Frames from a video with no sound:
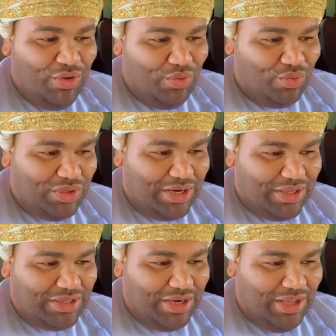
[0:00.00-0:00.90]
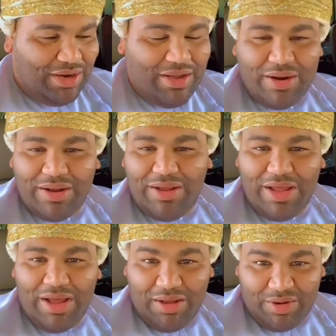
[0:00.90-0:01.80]
ودرجة الحرارة
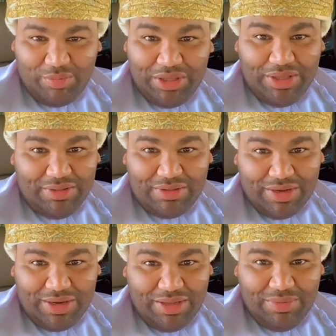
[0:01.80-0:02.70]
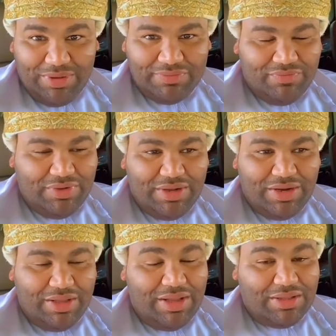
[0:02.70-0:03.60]
40 تقريبا
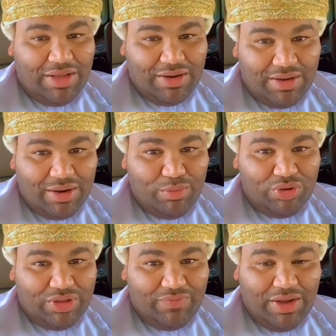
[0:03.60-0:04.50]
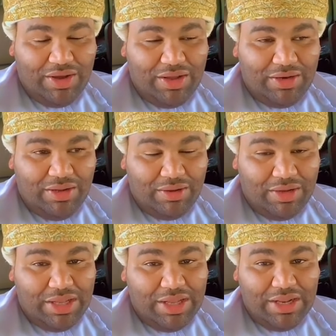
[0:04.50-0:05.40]
فدرجات حرارة مرتفعة
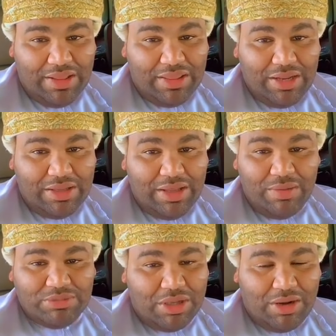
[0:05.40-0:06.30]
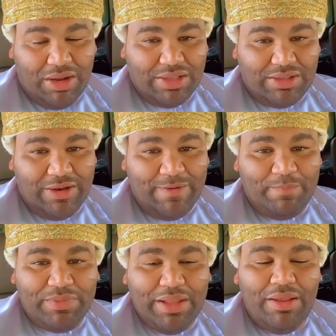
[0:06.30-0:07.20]
خلال هذه الأيام صراحة
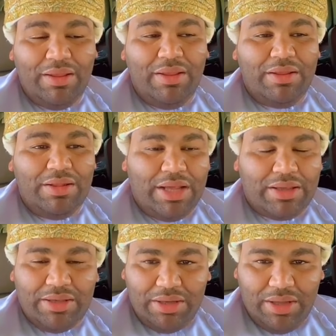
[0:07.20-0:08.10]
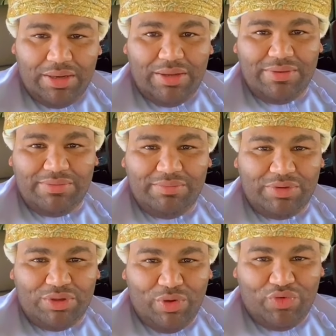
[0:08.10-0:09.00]
لكن يلا
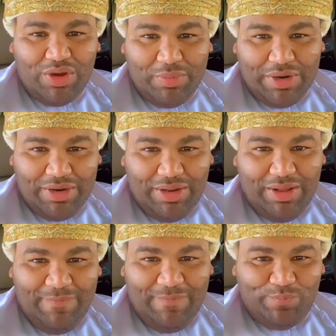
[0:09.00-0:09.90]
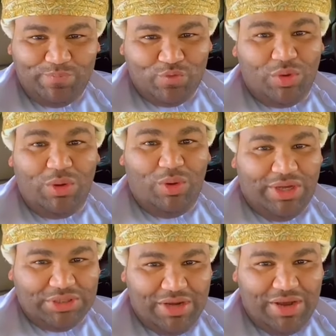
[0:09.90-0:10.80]
توفيق من الله كله
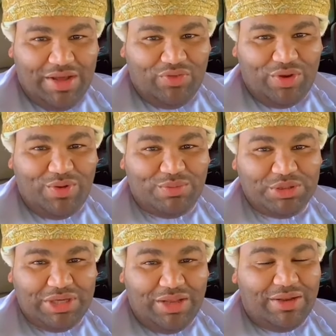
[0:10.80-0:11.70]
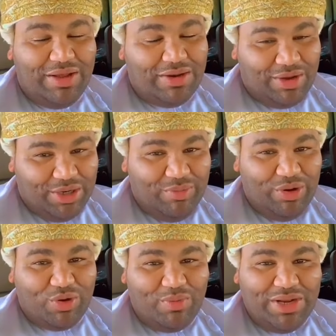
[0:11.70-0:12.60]
عشان خاطركم إن شاء الله نقدم
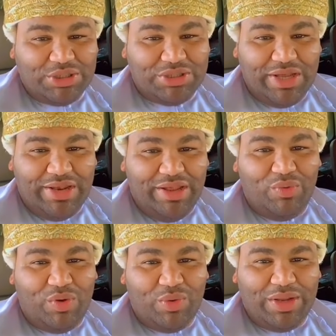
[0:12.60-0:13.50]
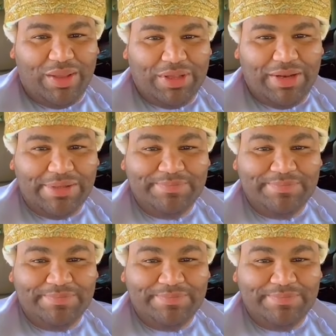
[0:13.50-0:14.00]
لكم الأشياء الحلوة والجميلة